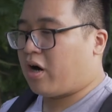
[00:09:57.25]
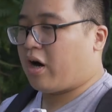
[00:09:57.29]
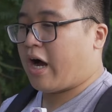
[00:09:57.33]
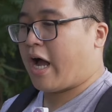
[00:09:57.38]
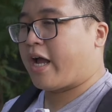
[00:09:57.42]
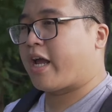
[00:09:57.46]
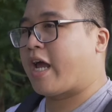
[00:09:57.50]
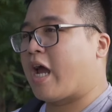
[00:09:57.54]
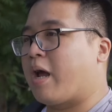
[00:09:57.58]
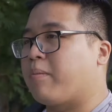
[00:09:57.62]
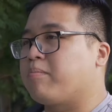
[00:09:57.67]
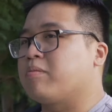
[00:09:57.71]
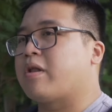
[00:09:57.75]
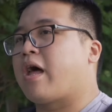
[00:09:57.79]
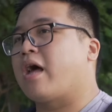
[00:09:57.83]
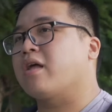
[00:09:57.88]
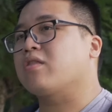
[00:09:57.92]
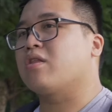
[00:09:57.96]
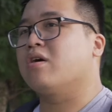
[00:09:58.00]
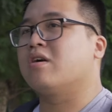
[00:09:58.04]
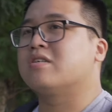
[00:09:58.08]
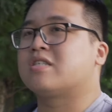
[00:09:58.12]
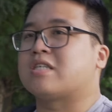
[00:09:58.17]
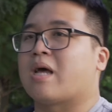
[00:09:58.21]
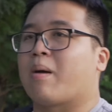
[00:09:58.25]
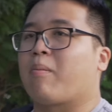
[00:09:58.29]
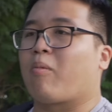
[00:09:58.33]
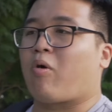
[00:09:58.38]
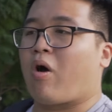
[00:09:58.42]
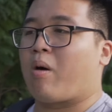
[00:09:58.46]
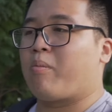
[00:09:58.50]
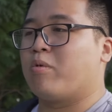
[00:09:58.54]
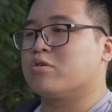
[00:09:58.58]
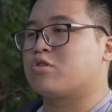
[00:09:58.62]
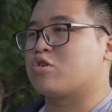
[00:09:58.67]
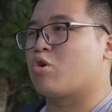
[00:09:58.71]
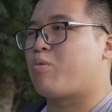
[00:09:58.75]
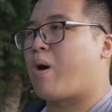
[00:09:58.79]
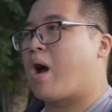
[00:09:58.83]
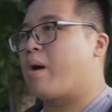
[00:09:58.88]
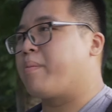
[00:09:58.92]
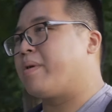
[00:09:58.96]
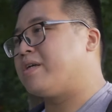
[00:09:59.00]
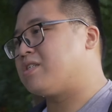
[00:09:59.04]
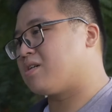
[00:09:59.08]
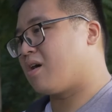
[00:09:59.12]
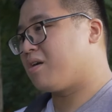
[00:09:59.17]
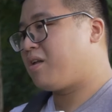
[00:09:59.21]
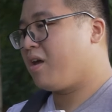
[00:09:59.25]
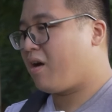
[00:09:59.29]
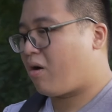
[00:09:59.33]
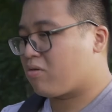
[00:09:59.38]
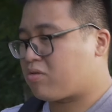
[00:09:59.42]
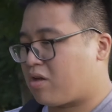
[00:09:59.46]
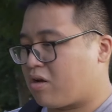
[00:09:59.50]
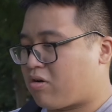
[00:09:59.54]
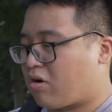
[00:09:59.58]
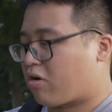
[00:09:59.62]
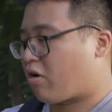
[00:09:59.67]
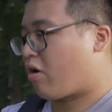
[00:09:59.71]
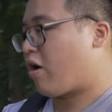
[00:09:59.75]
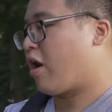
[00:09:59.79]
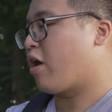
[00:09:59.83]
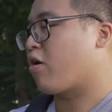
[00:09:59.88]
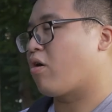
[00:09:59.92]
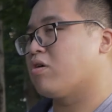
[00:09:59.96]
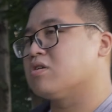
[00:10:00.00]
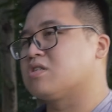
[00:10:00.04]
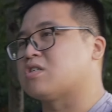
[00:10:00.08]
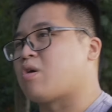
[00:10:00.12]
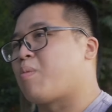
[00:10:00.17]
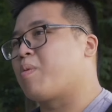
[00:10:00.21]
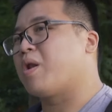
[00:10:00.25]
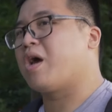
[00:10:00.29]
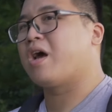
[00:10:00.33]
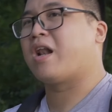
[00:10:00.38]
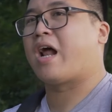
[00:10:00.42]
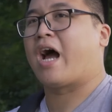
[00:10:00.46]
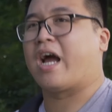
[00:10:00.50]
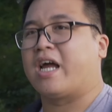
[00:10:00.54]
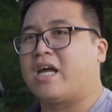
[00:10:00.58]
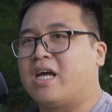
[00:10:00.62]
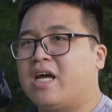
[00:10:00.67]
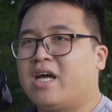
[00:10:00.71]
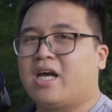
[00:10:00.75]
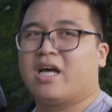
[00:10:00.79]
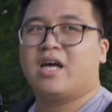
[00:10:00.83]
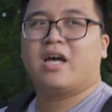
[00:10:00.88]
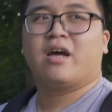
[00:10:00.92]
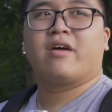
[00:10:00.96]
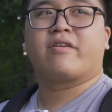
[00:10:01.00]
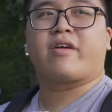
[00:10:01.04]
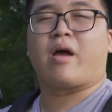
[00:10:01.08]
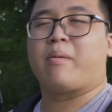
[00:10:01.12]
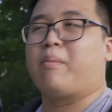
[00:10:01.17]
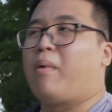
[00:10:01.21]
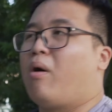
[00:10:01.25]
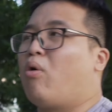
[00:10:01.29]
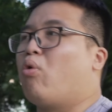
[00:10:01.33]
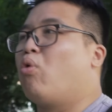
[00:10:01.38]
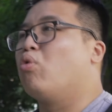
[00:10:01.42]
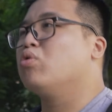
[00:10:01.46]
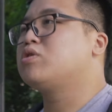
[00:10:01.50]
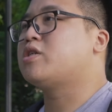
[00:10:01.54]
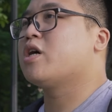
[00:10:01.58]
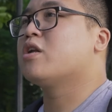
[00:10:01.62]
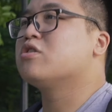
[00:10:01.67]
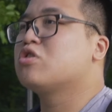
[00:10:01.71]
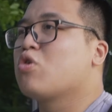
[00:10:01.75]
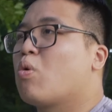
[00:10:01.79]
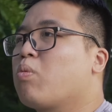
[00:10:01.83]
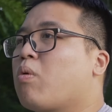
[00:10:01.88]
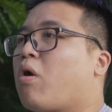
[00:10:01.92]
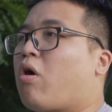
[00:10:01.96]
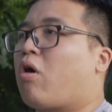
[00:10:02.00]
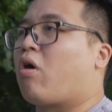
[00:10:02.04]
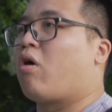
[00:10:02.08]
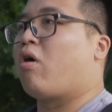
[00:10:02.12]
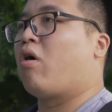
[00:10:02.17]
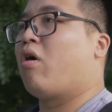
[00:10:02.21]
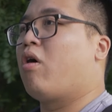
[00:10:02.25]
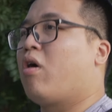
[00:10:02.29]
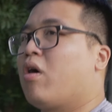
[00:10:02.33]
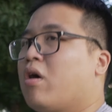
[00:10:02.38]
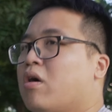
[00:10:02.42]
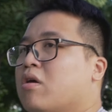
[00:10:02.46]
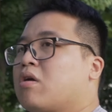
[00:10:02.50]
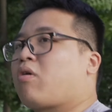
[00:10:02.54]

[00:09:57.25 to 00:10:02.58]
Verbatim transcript: anh em đã từng xem qua một số bài mình giới thiệu thì có nói là con sáu mươi D này cái màu chân dung nó